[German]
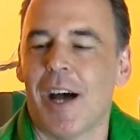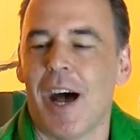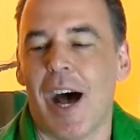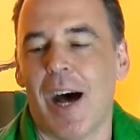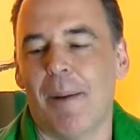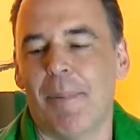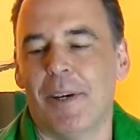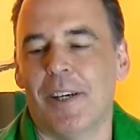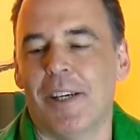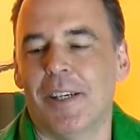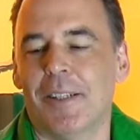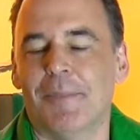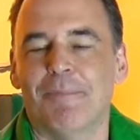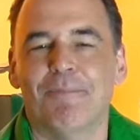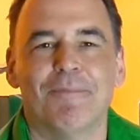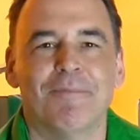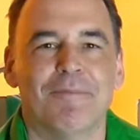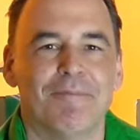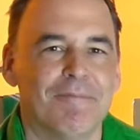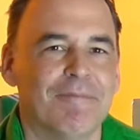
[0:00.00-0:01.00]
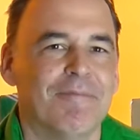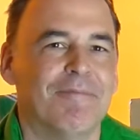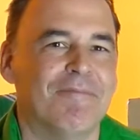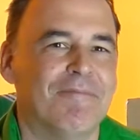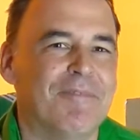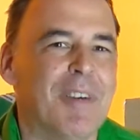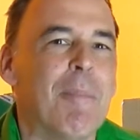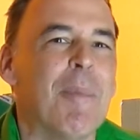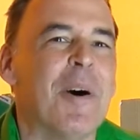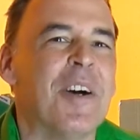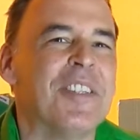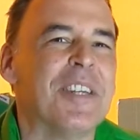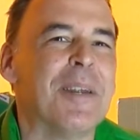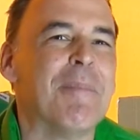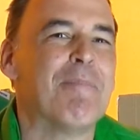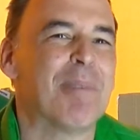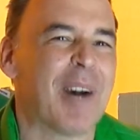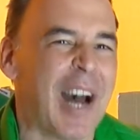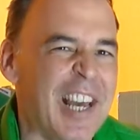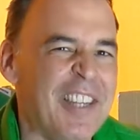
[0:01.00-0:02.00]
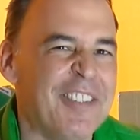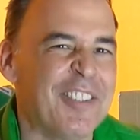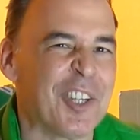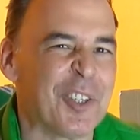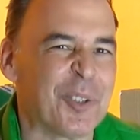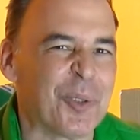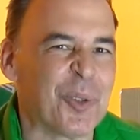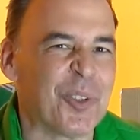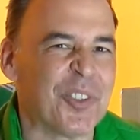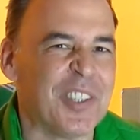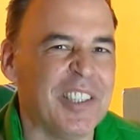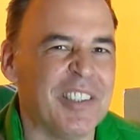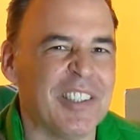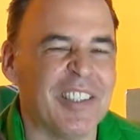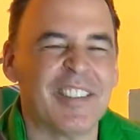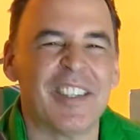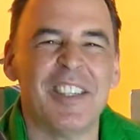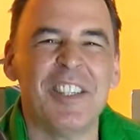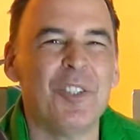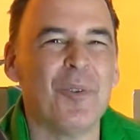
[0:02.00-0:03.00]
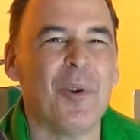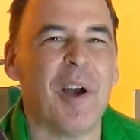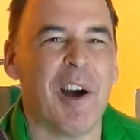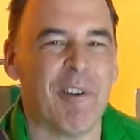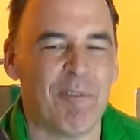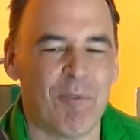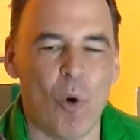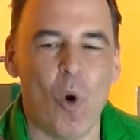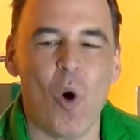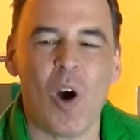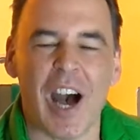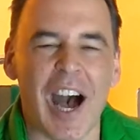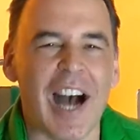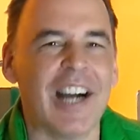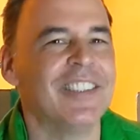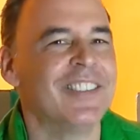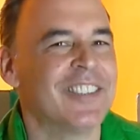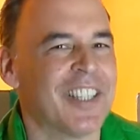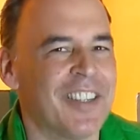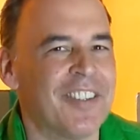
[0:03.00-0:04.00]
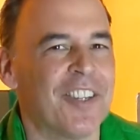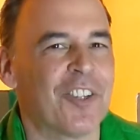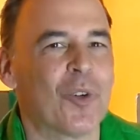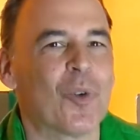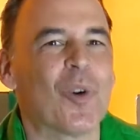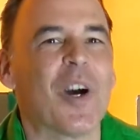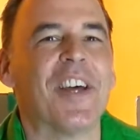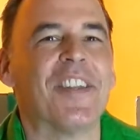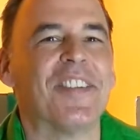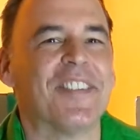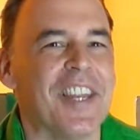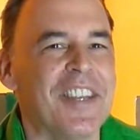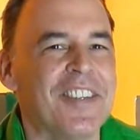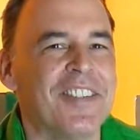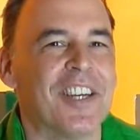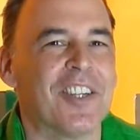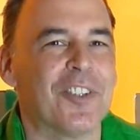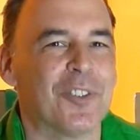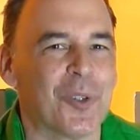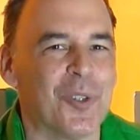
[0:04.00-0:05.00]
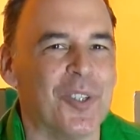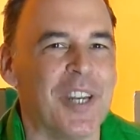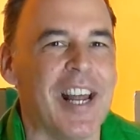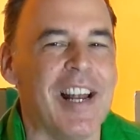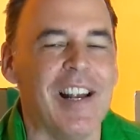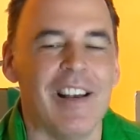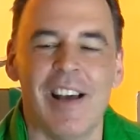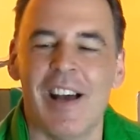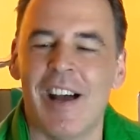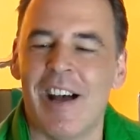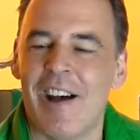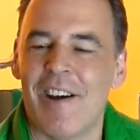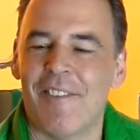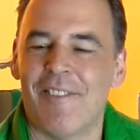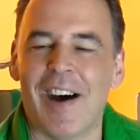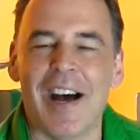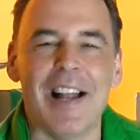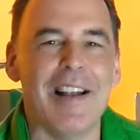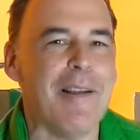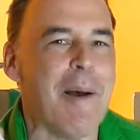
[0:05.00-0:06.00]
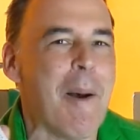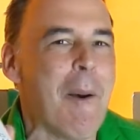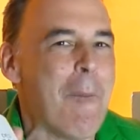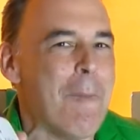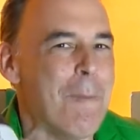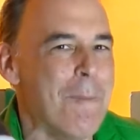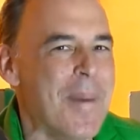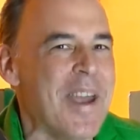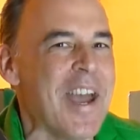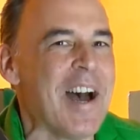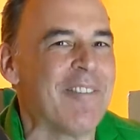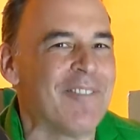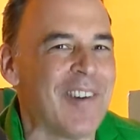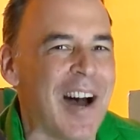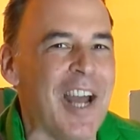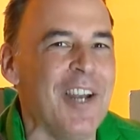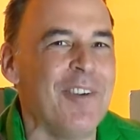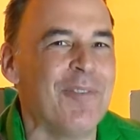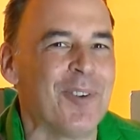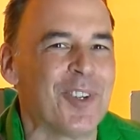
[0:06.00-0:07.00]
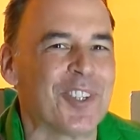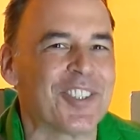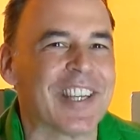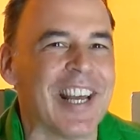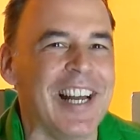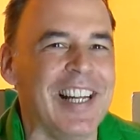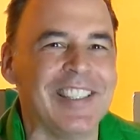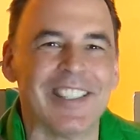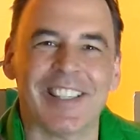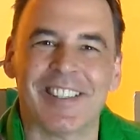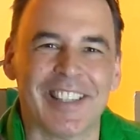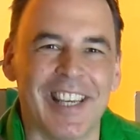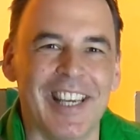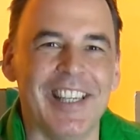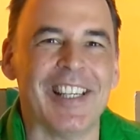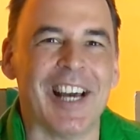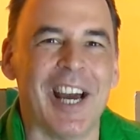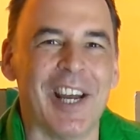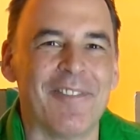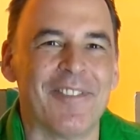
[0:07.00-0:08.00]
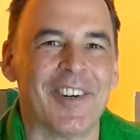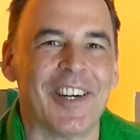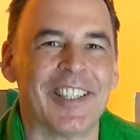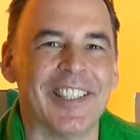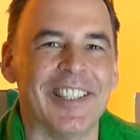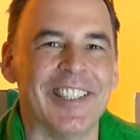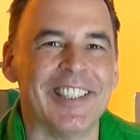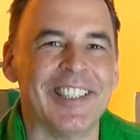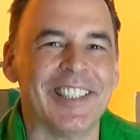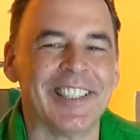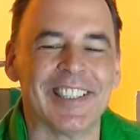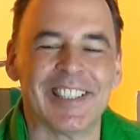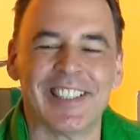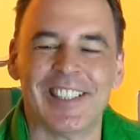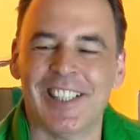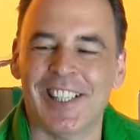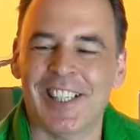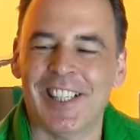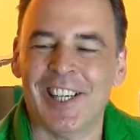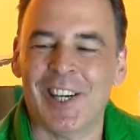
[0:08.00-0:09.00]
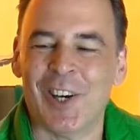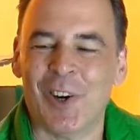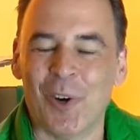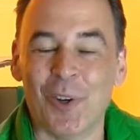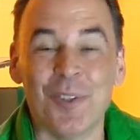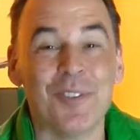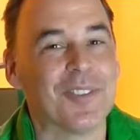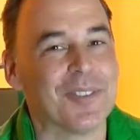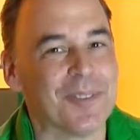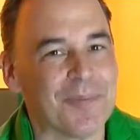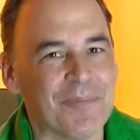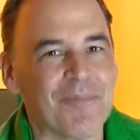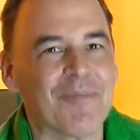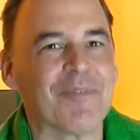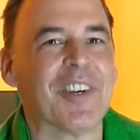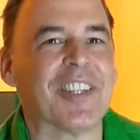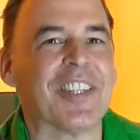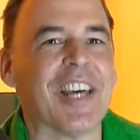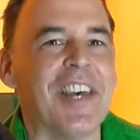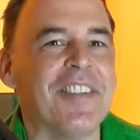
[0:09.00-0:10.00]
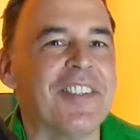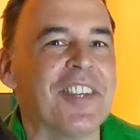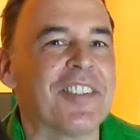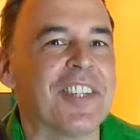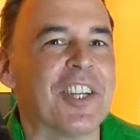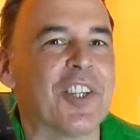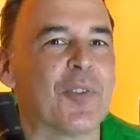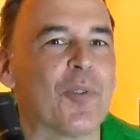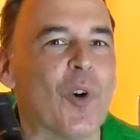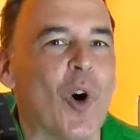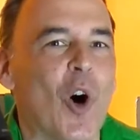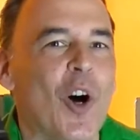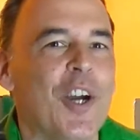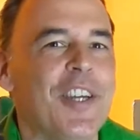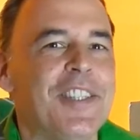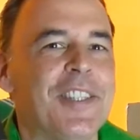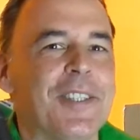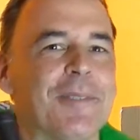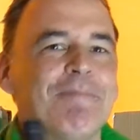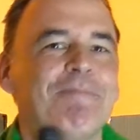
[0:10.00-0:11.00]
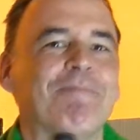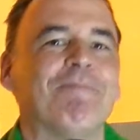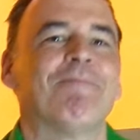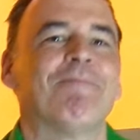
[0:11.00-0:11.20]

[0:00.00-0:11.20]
Aber wenn man den Preis dazu sieht, ist er nicht nur hervorragend, dann ist er sogar sensationell, weil mehr Wein fürs Geld, das geht einfach nicht. Und was heißt das jetzt für euch?